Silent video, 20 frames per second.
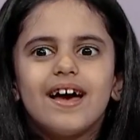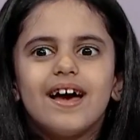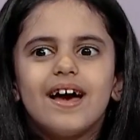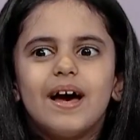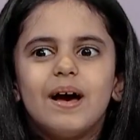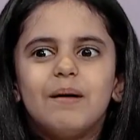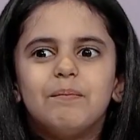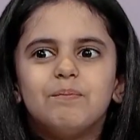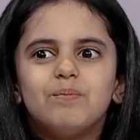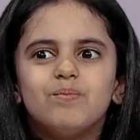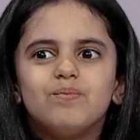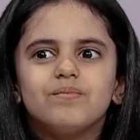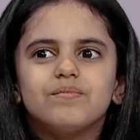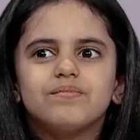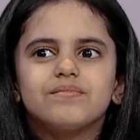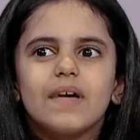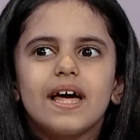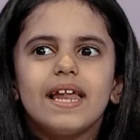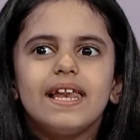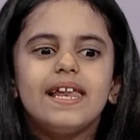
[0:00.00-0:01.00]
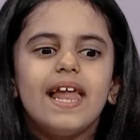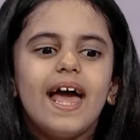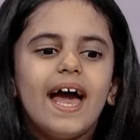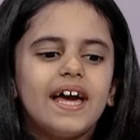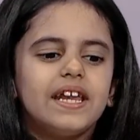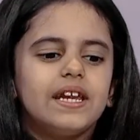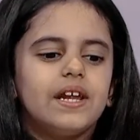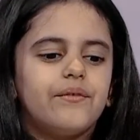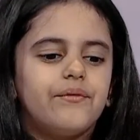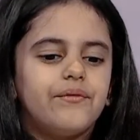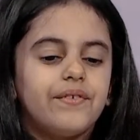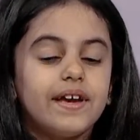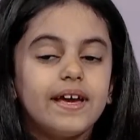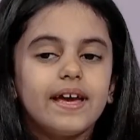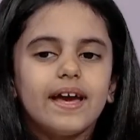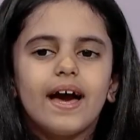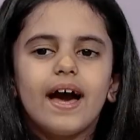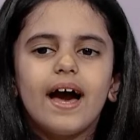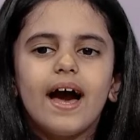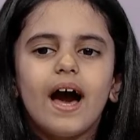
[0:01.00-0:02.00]
أم طلعنا
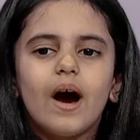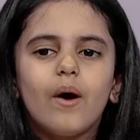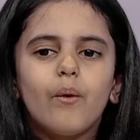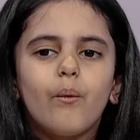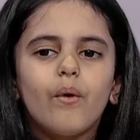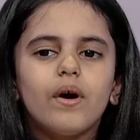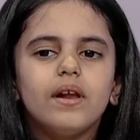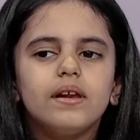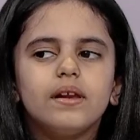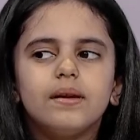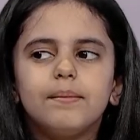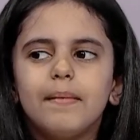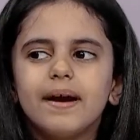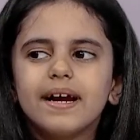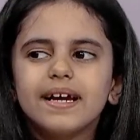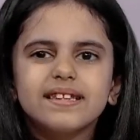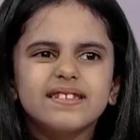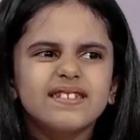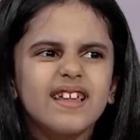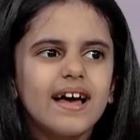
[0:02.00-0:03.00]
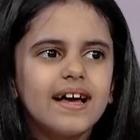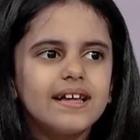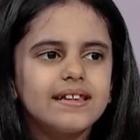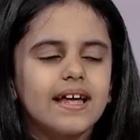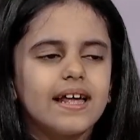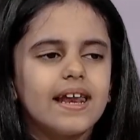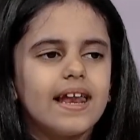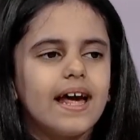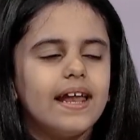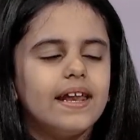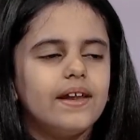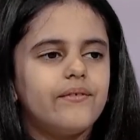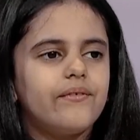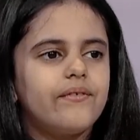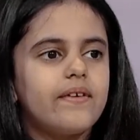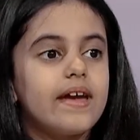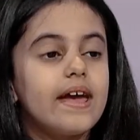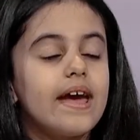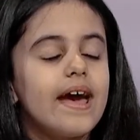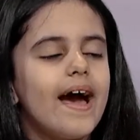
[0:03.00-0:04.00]
فيها اول مقطع طلعنا
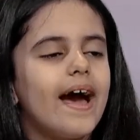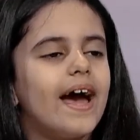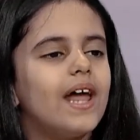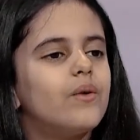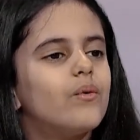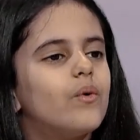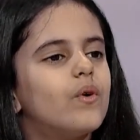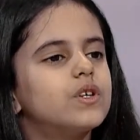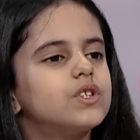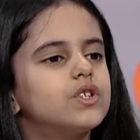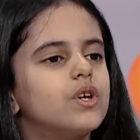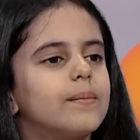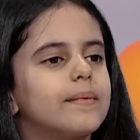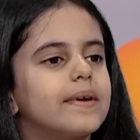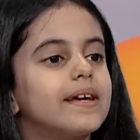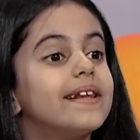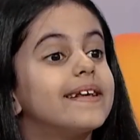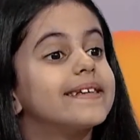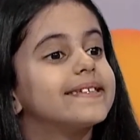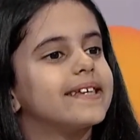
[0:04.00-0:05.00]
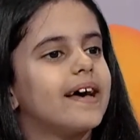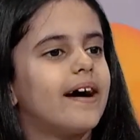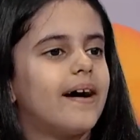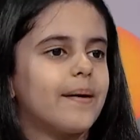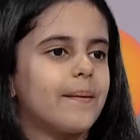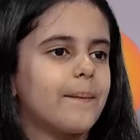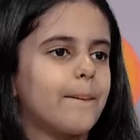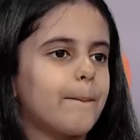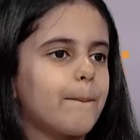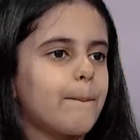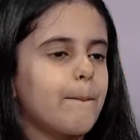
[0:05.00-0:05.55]
فيها انا واختي يوم كنا صغار